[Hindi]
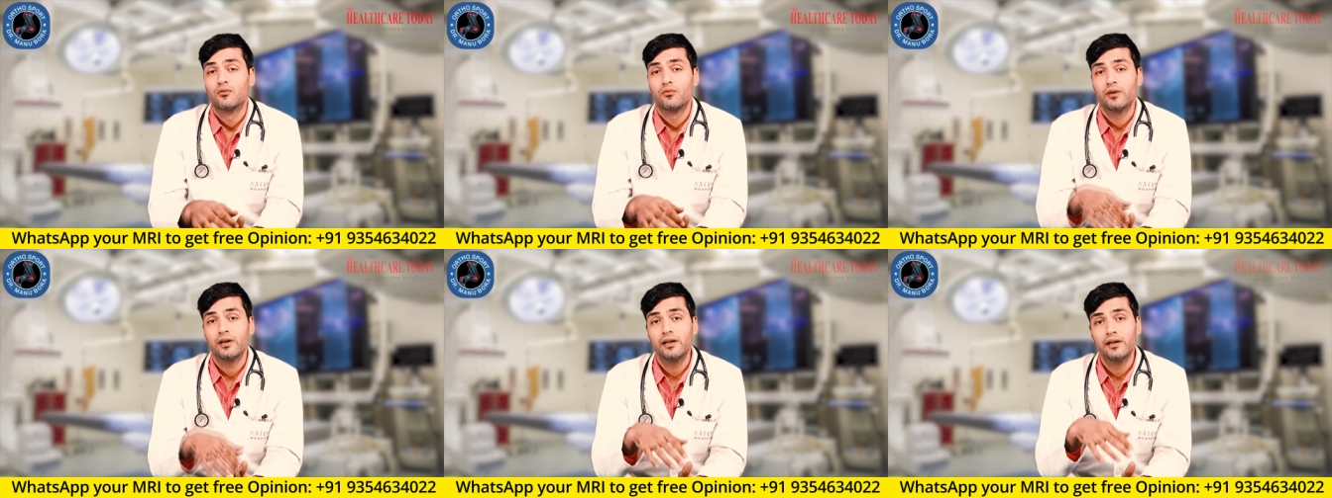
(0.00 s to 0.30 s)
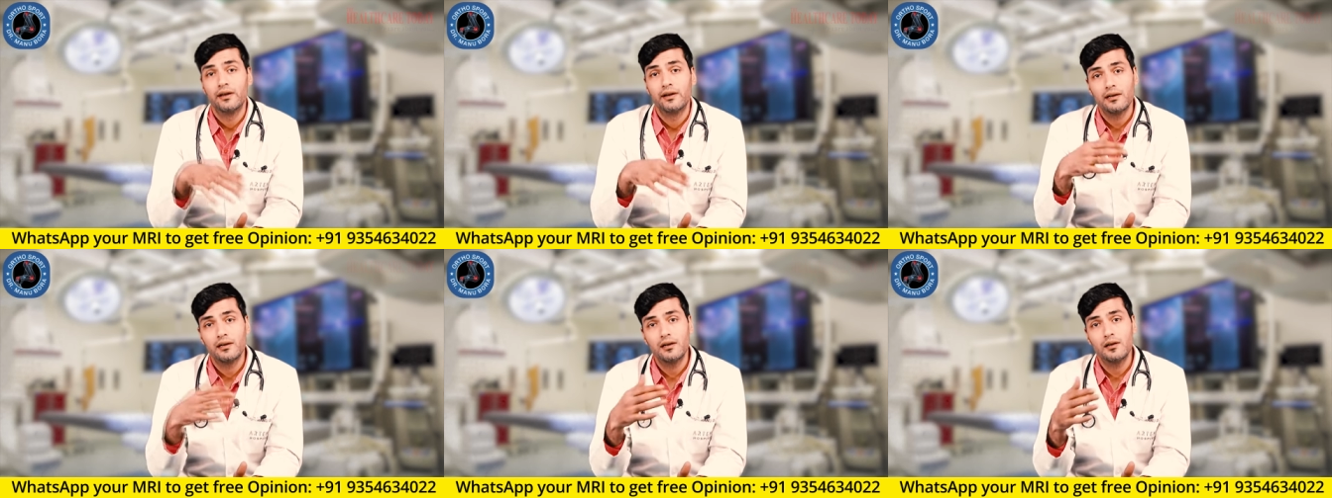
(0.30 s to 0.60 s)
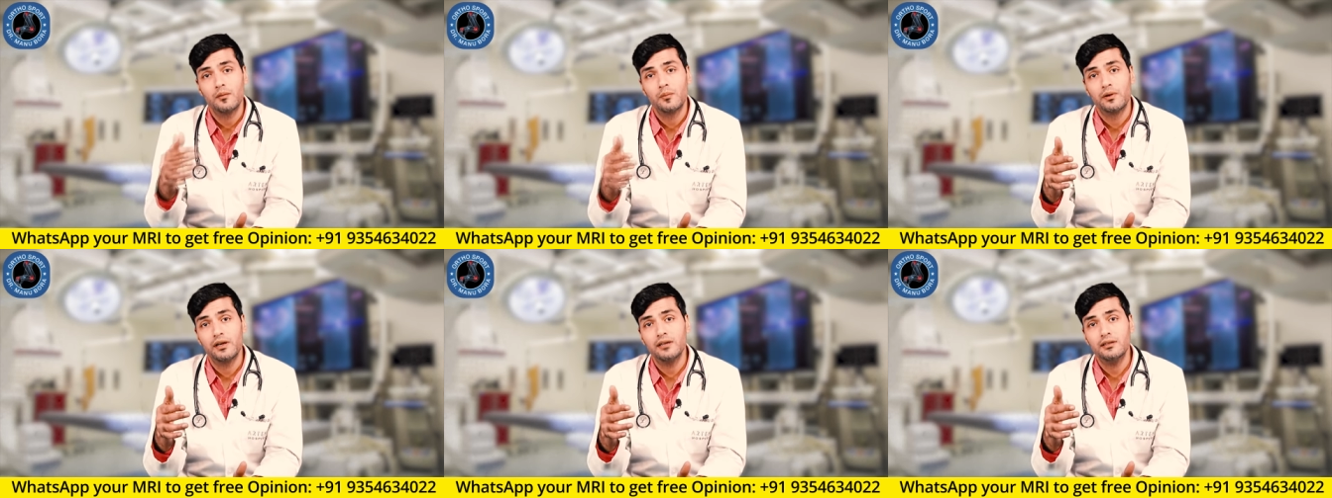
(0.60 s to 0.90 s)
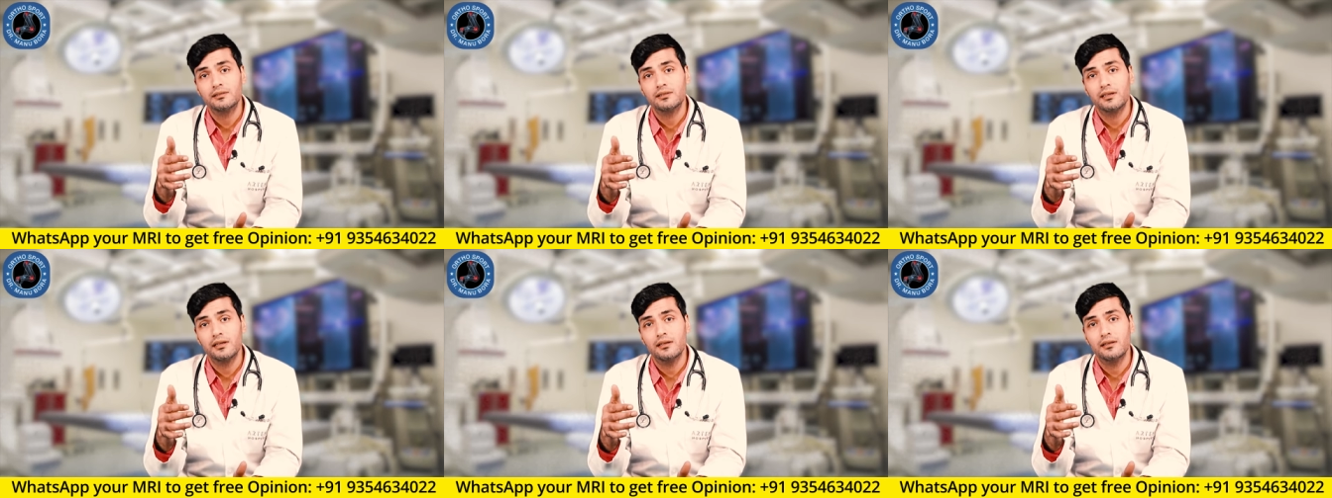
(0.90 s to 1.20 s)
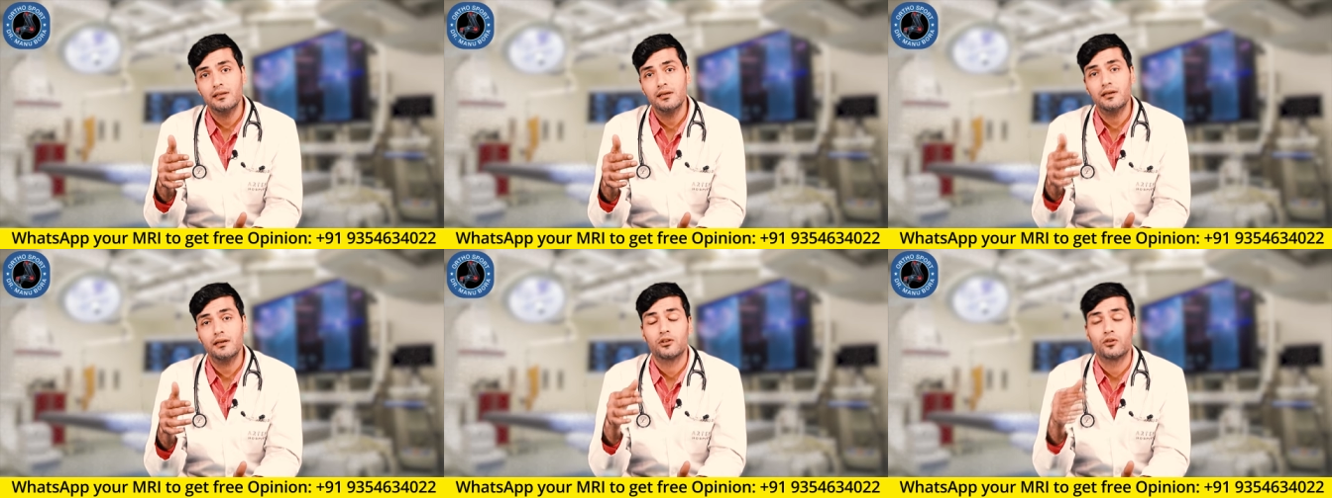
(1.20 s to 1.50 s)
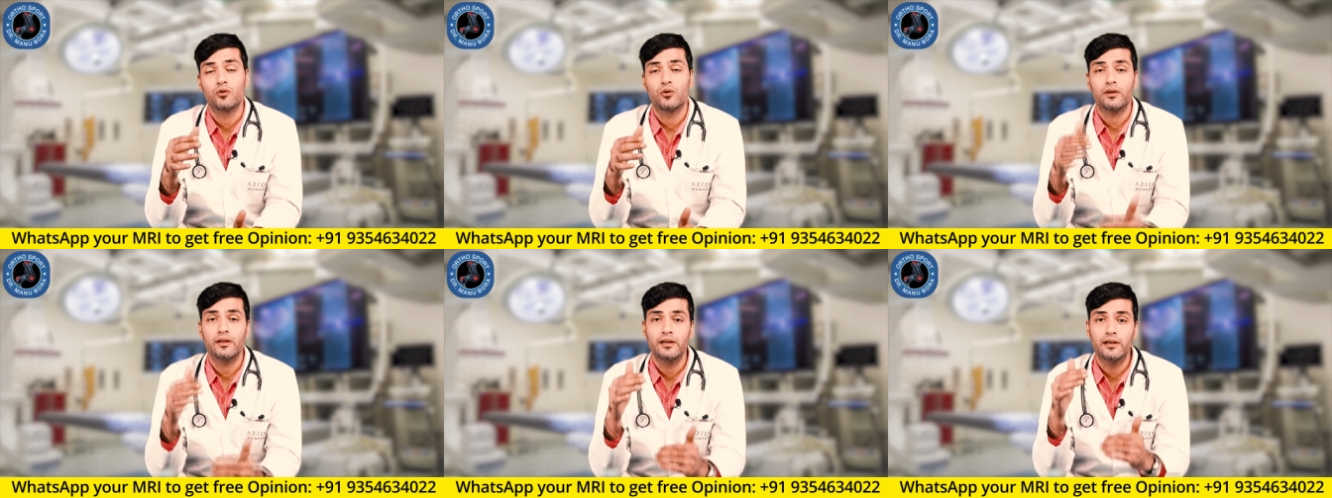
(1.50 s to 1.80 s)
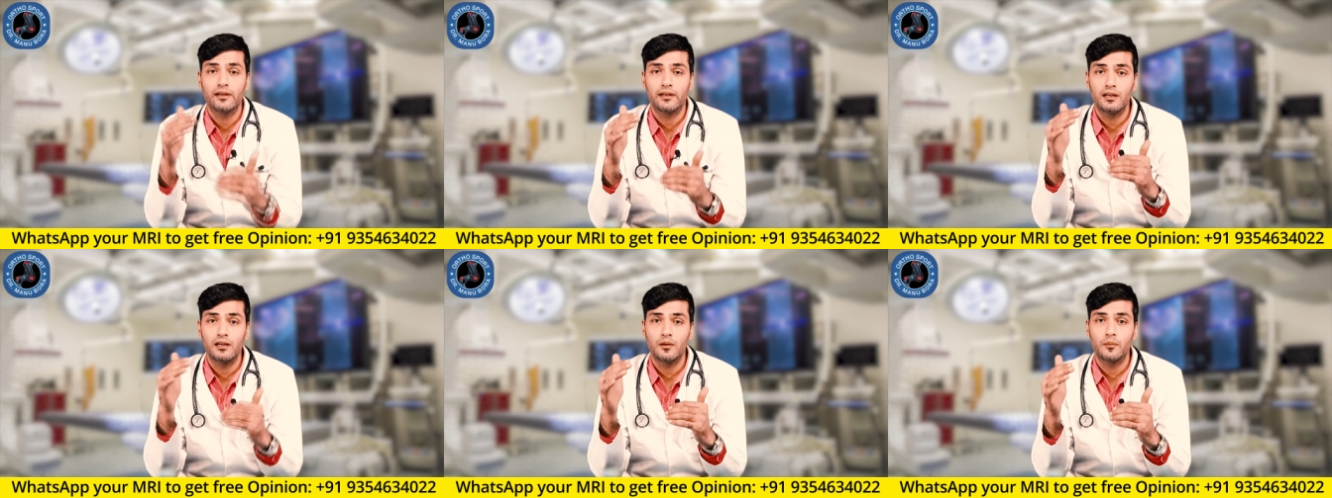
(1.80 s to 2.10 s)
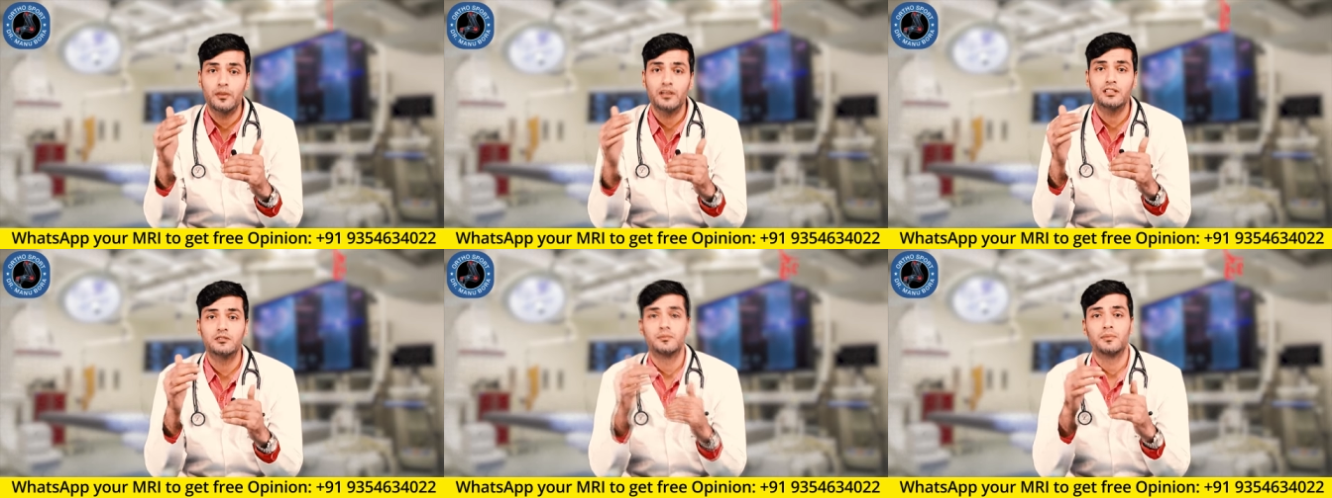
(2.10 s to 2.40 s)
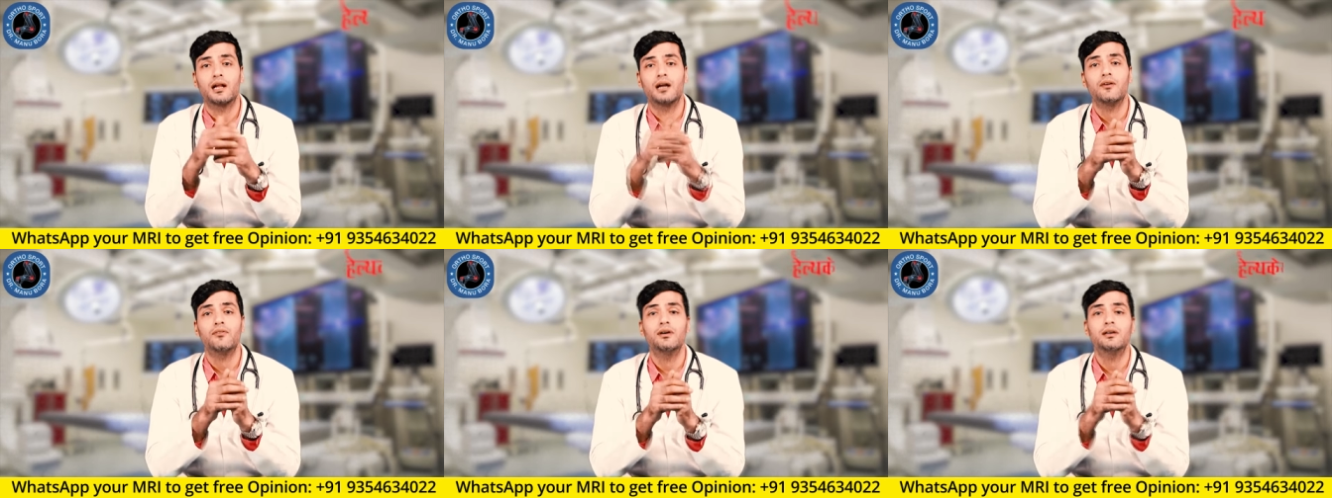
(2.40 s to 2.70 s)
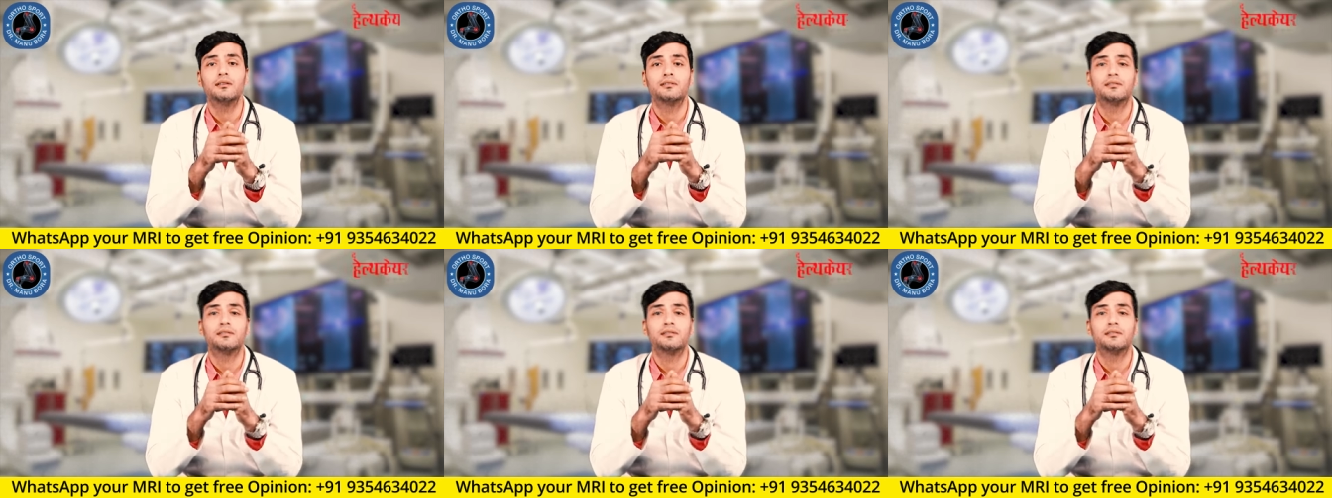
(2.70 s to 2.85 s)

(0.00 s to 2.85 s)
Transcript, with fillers: वहीं इंटरनल ब्रेस के अंदर क्योंकि इंटरनल ब्रेस बना हुआ